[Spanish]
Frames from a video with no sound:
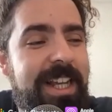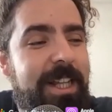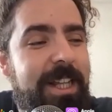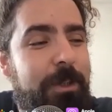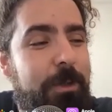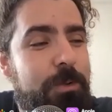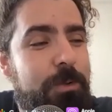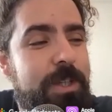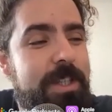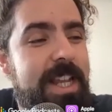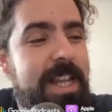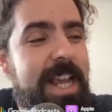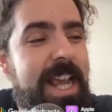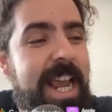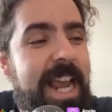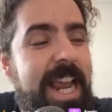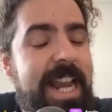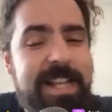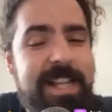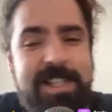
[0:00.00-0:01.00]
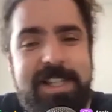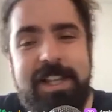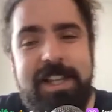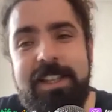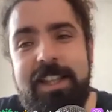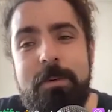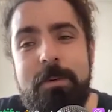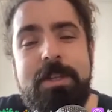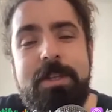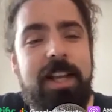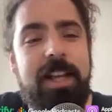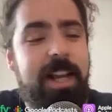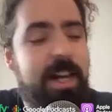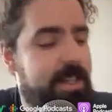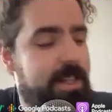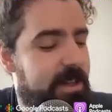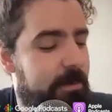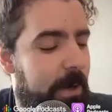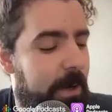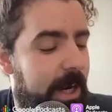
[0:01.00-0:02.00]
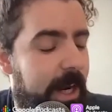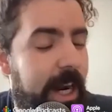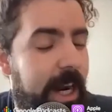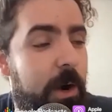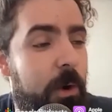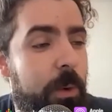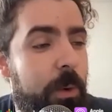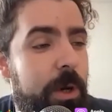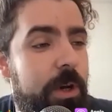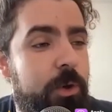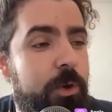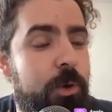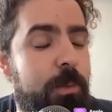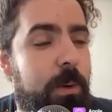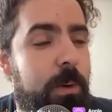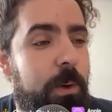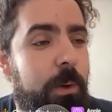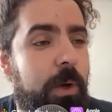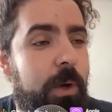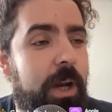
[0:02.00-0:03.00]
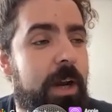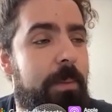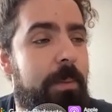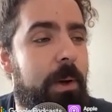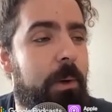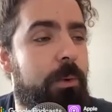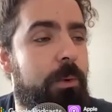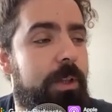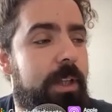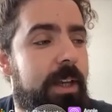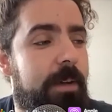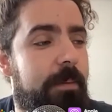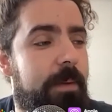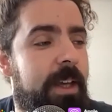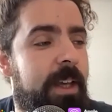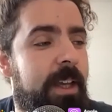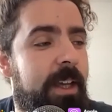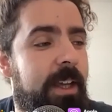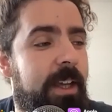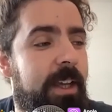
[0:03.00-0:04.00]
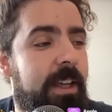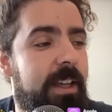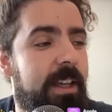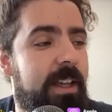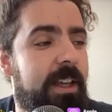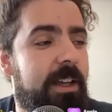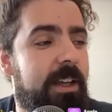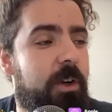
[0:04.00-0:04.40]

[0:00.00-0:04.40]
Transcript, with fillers: Entonces, en esa entrevista que le hice para Halloween, yo me acuerdo que le pregunté eh,